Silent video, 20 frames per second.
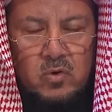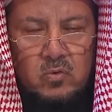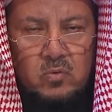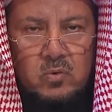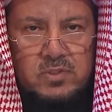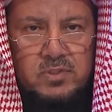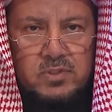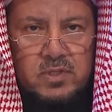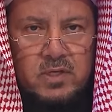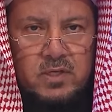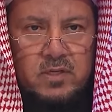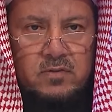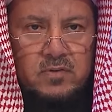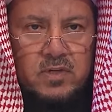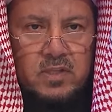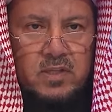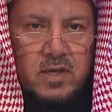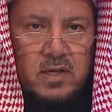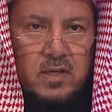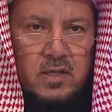والصحيح في
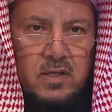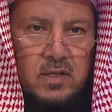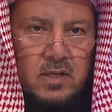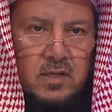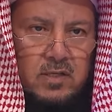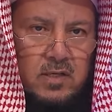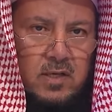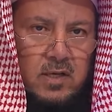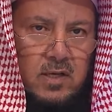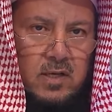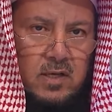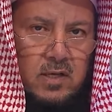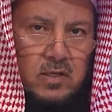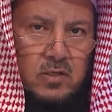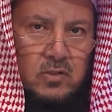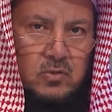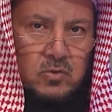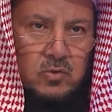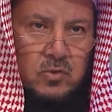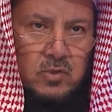ذلك أنها
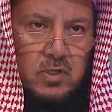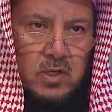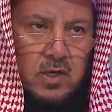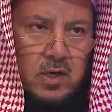سنة